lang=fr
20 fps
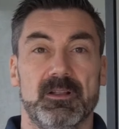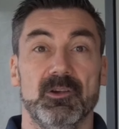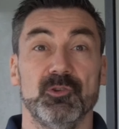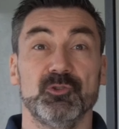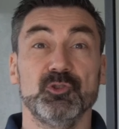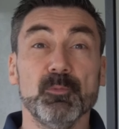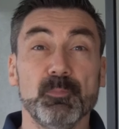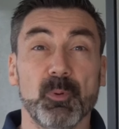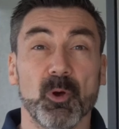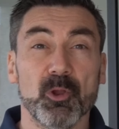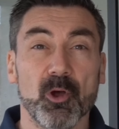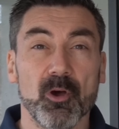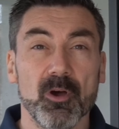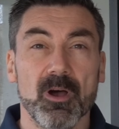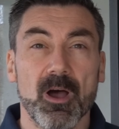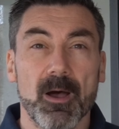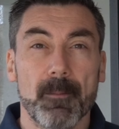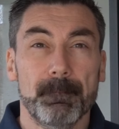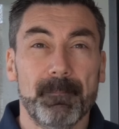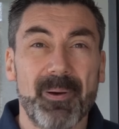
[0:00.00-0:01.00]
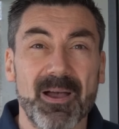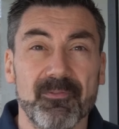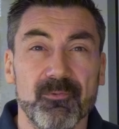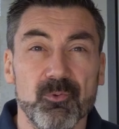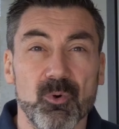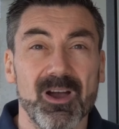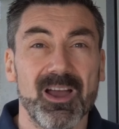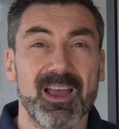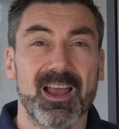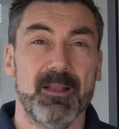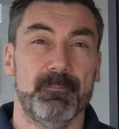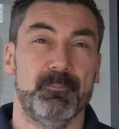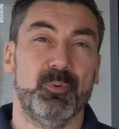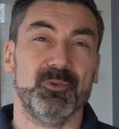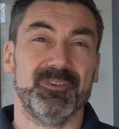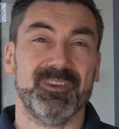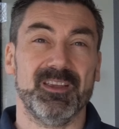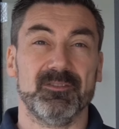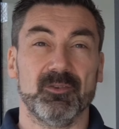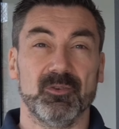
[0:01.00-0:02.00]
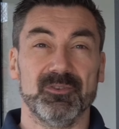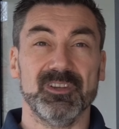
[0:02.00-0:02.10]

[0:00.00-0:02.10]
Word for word: Cependant, parfois, elle peut être